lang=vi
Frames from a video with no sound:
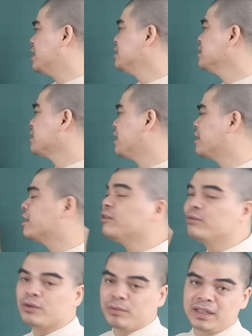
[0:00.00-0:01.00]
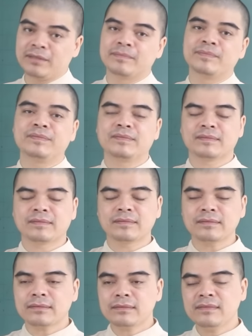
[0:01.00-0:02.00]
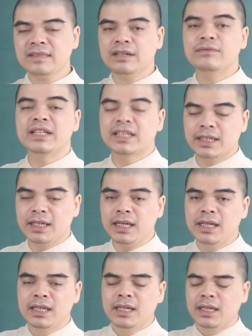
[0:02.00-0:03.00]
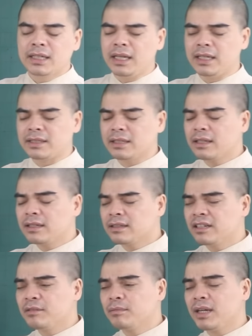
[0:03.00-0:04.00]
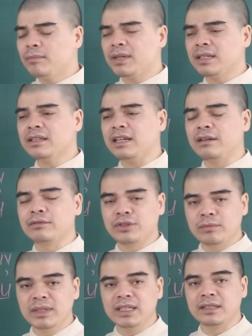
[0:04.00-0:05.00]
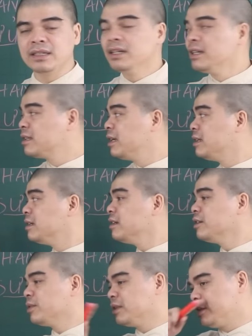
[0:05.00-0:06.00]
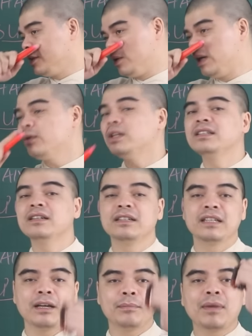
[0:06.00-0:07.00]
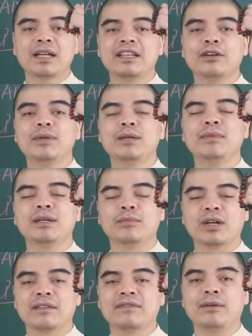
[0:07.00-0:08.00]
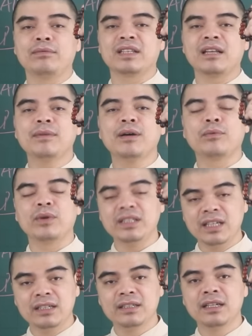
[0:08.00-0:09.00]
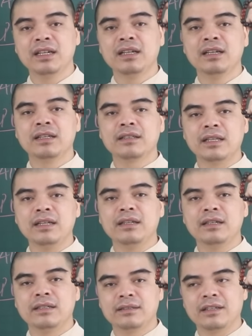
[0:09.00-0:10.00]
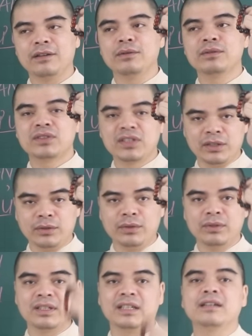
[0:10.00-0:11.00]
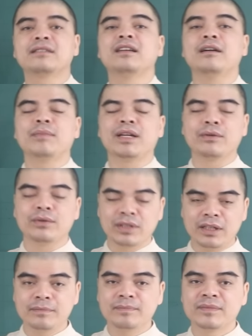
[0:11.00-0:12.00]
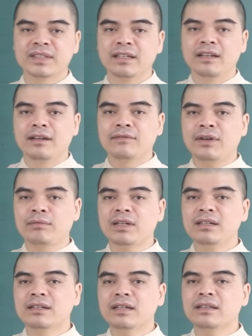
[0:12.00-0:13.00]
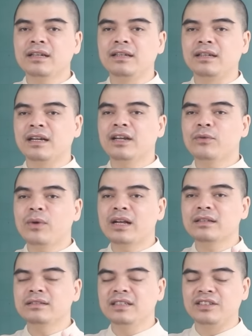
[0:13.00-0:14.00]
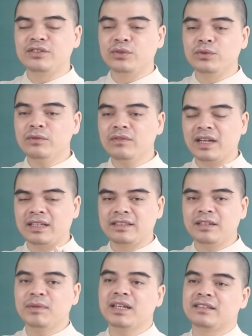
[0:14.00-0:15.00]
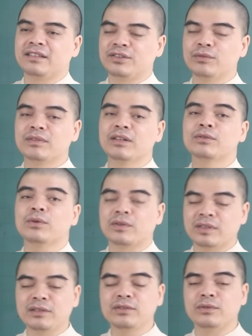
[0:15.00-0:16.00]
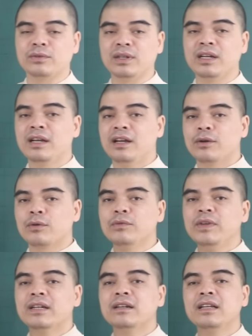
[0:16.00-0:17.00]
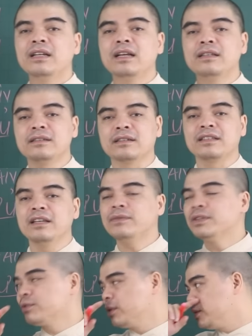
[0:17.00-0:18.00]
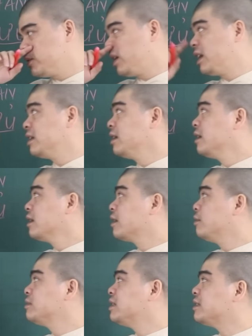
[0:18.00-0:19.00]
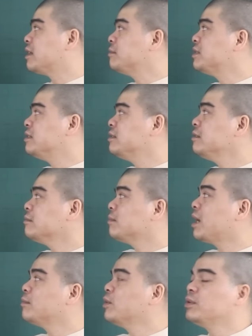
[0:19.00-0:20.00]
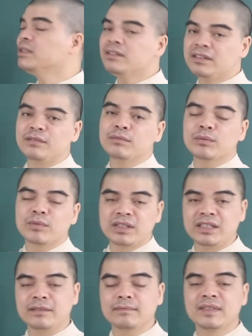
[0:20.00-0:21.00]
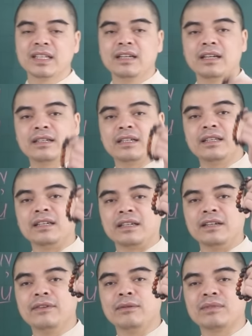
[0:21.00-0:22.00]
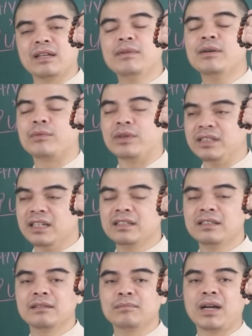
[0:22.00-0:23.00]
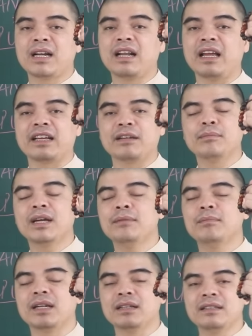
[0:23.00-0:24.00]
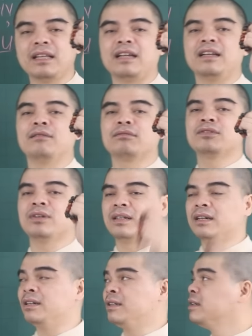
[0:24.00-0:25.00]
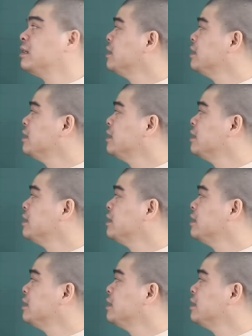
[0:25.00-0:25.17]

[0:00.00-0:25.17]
cái sự thành công của mình. Vì thế, để gia tăng thêm cái may mắn tài lộc cho mình thì những người tuổi Sửu hãy luôn nhớ nhé, mang theo bên mình một cái vòng tam hợp quý nhân Tỵ, Dậu, Sửu để được trợ mệnh hộ thân. Vòng đã được các thầy khai quang chỉ chú và xem ngày sử dụng theo tuổi của gia chủ. Quý vị cứ liên hệ trực tiếp với số điện thoại 0989 34 9119 để thỉnh cái vòng tam hợp quý nhân mang lại cái may mắn tài lộc trọn đời